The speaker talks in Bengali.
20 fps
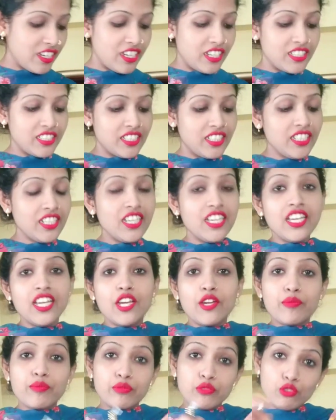এই যে
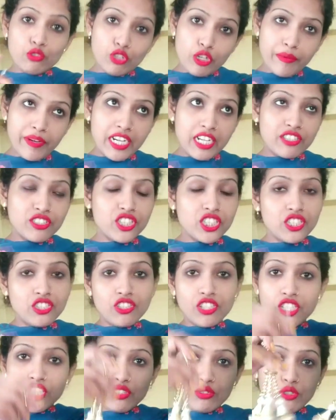দুটো বেনারসির
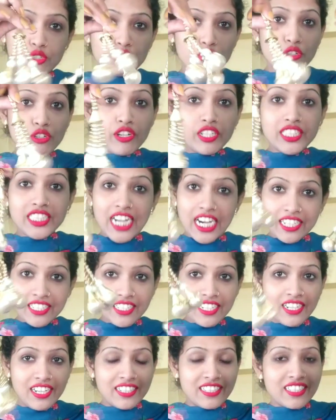জন্য দুটো দুটো করে
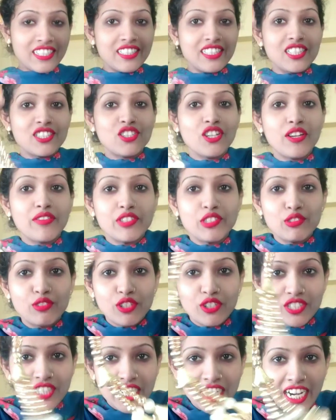চারটে লাটকান দিয়েছিল আমার দুটো
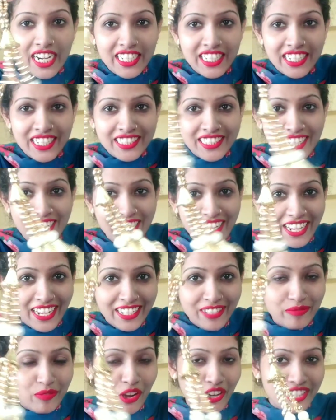কোথায় হারিয়ে গেছে আর এই
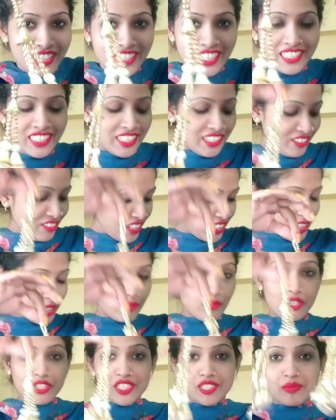বক্সটা যেহেতু আছে
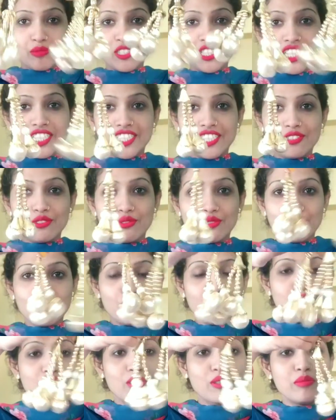বক্সের মধ্যে এই যে দুটো
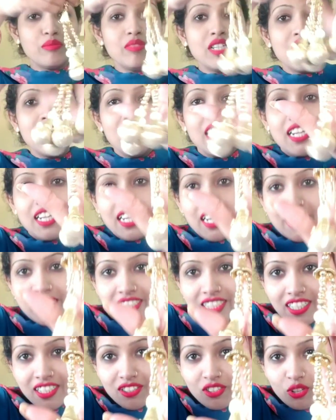এরকম
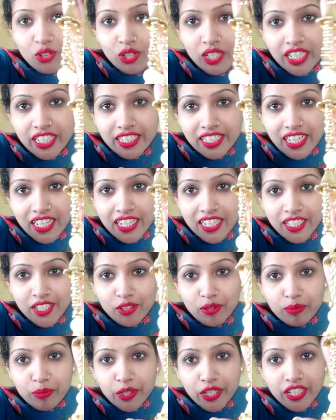লাটকান গোল্ডেন কালারের
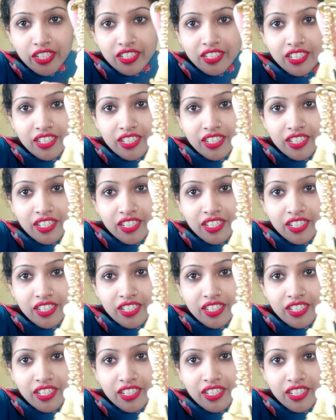ওপরে